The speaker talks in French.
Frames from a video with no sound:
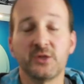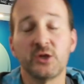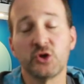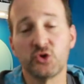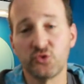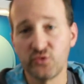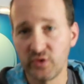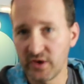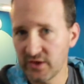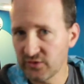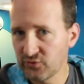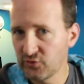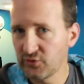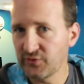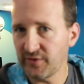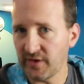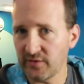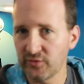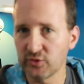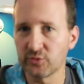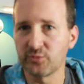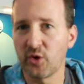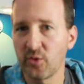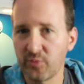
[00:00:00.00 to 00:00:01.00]
Je vous laisse vous faire
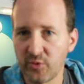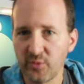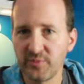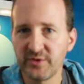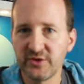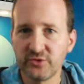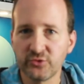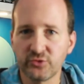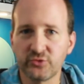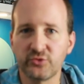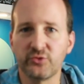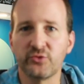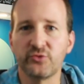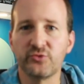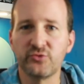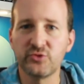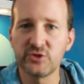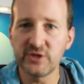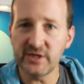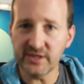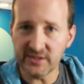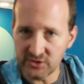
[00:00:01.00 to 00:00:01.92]
votre propre opinion sur le sujet,